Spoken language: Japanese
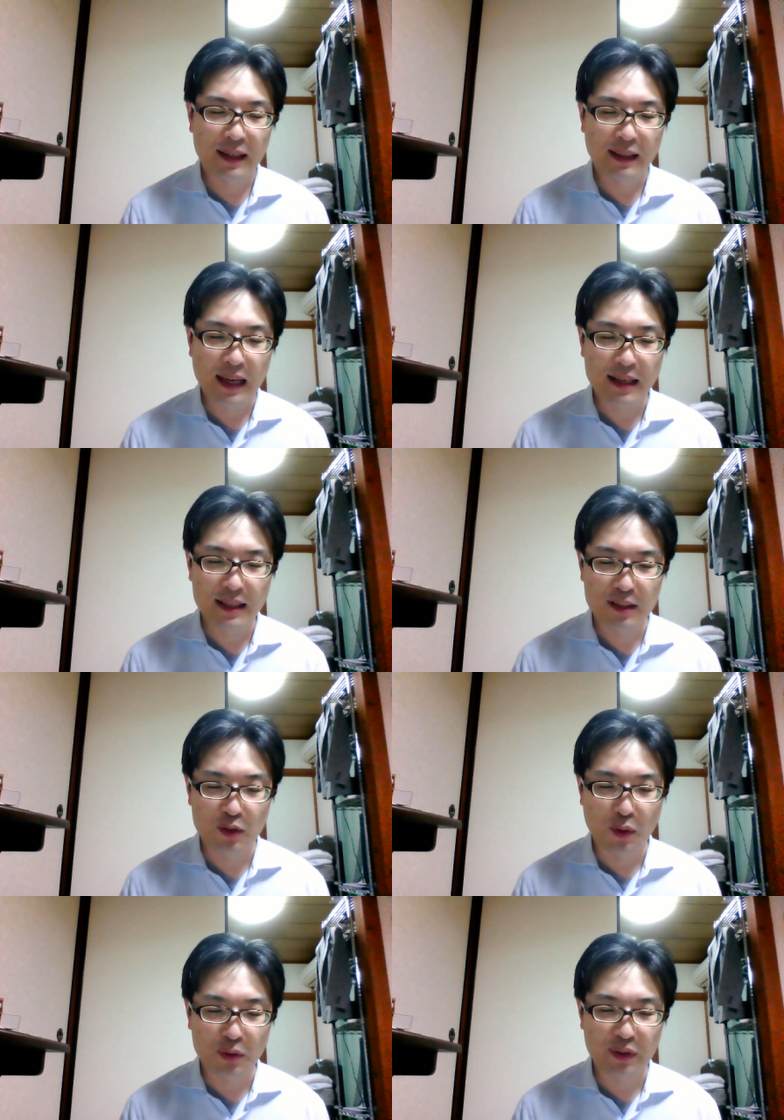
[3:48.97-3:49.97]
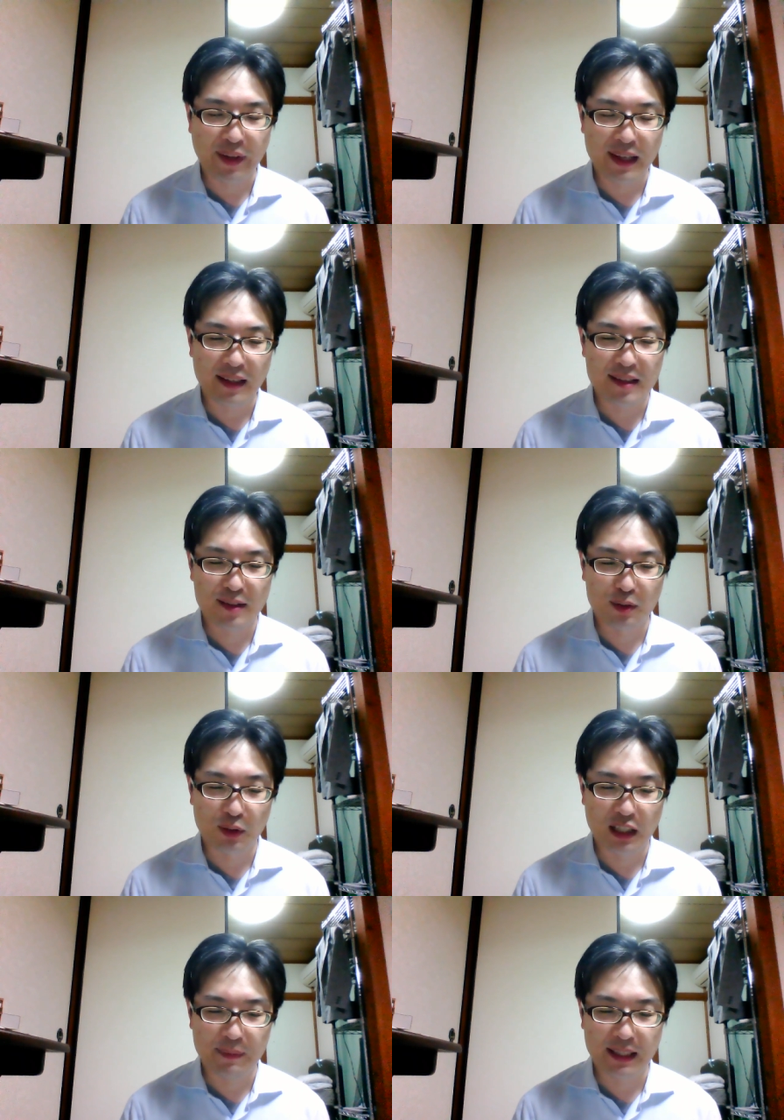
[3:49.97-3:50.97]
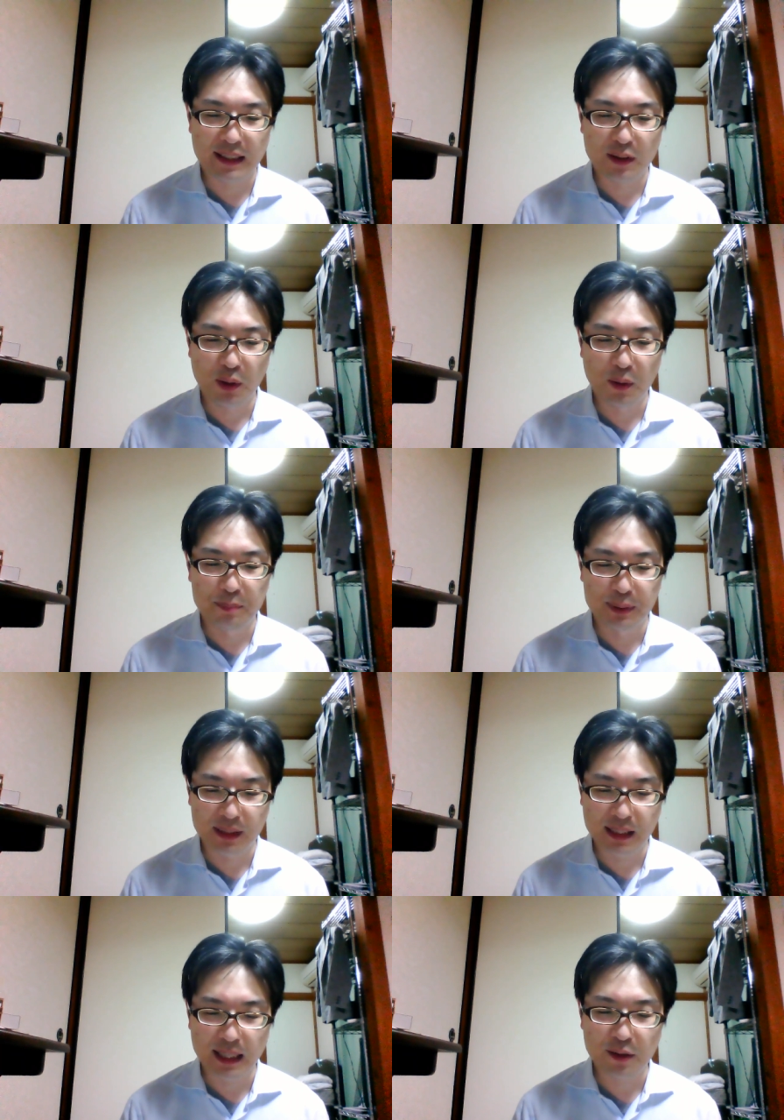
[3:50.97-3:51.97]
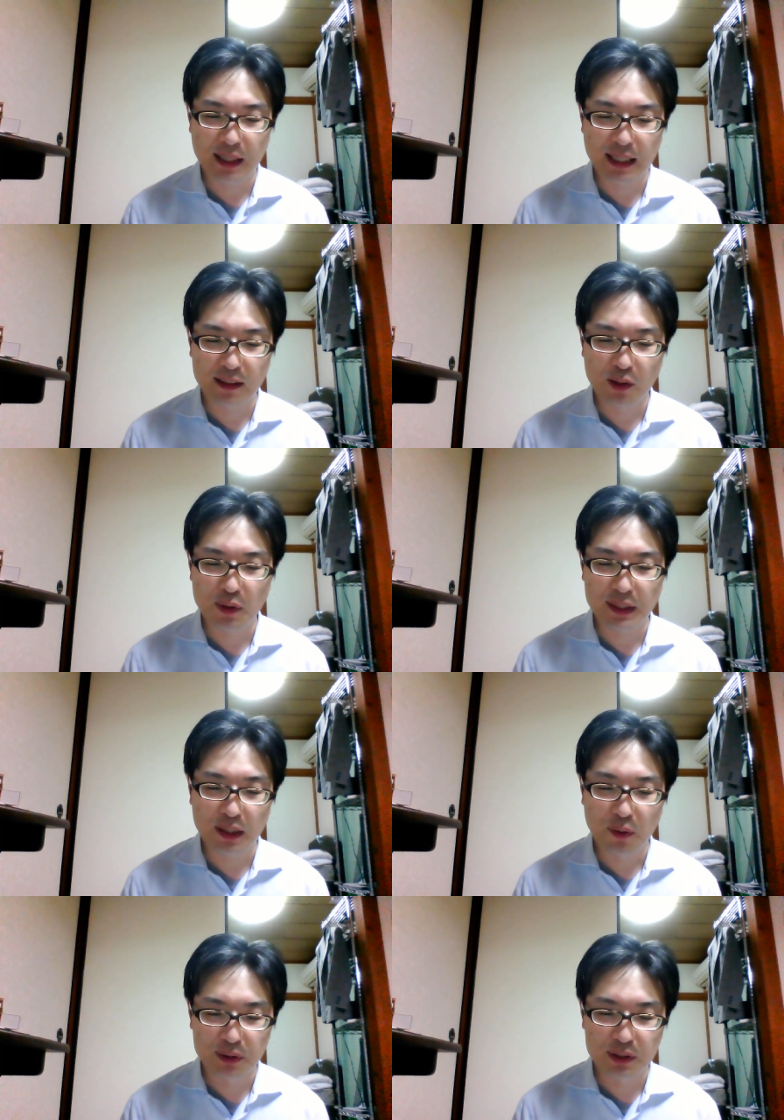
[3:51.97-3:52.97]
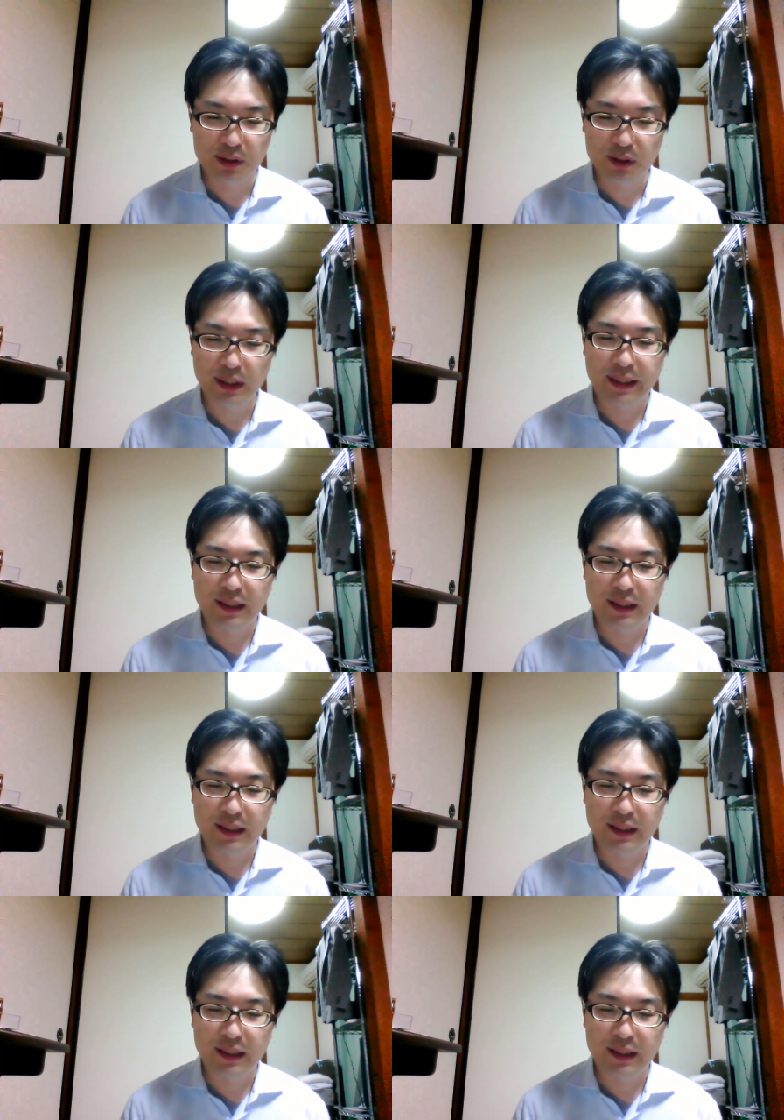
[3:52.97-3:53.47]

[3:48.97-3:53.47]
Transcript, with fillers: 権利取得採決の時までの物価の変動に応ずる